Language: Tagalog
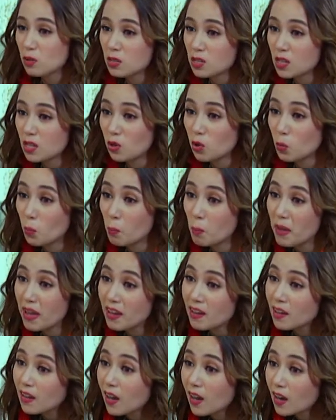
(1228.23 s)
ko sa sa'yo
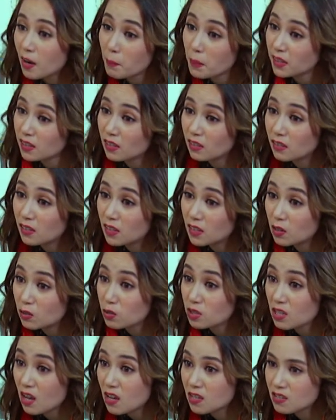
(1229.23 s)
may karapatan din
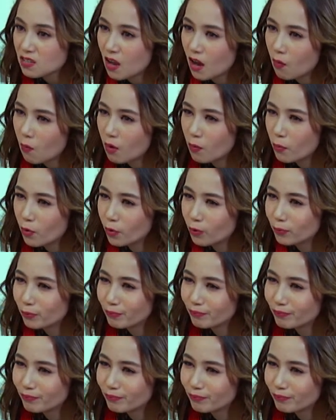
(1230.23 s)
sa asawa mo?